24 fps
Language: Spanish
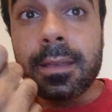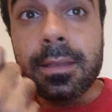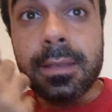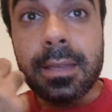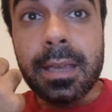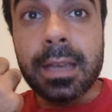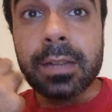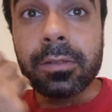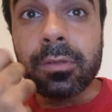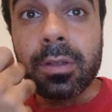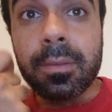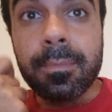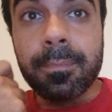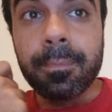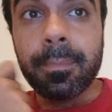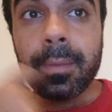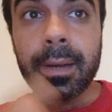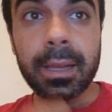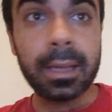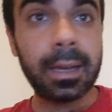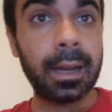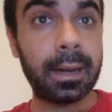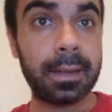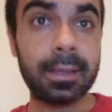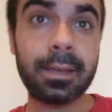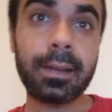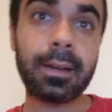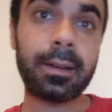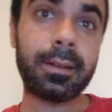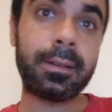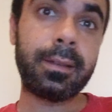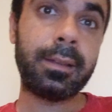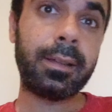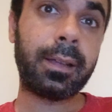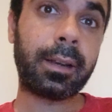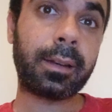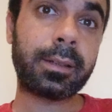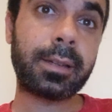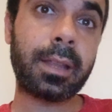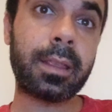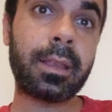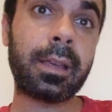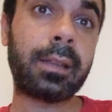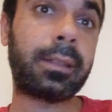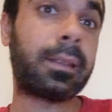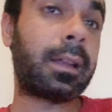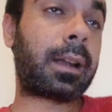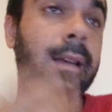y esto implicaría irse
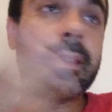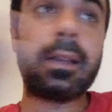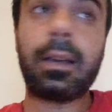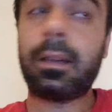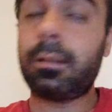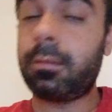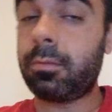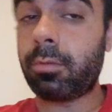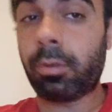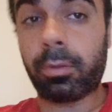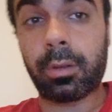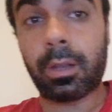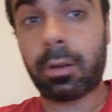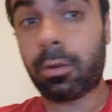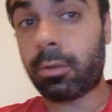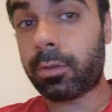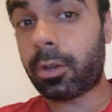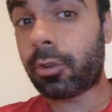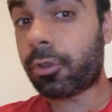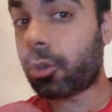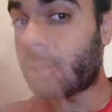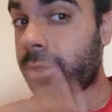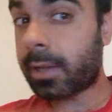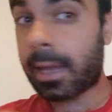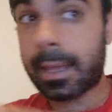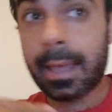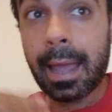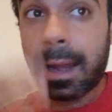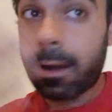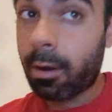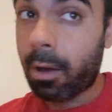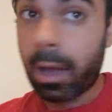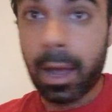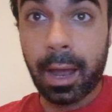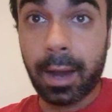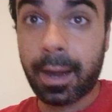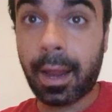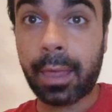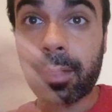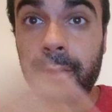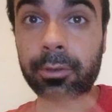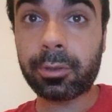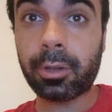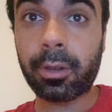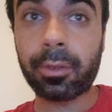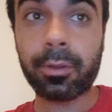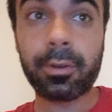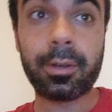de Italia, donde lo cierto es que ya lo ha ganado
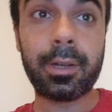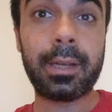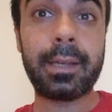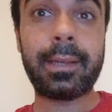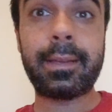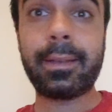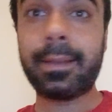todo,